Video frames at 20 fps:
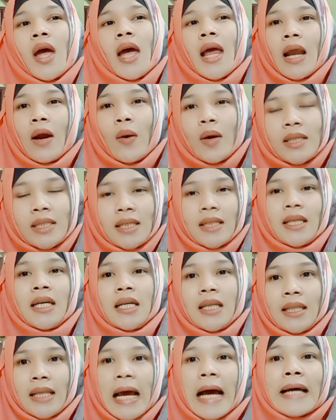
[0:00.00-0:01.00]
แล้วเราจะเดิ
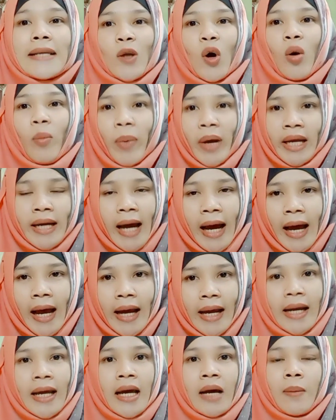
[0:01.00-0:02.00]
นหน้าต่อไปได้
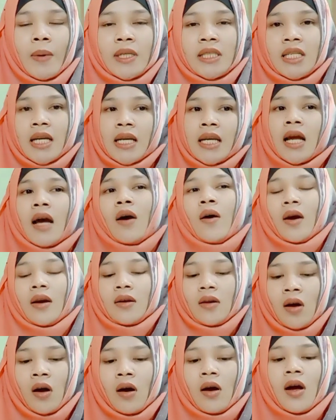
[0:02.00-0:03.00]
นะคะเพราะฉะนั้นเนี่ยขวัญ
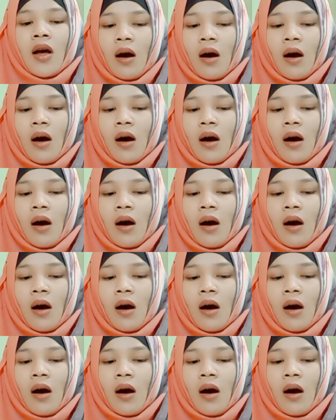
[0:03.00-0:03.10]
ก็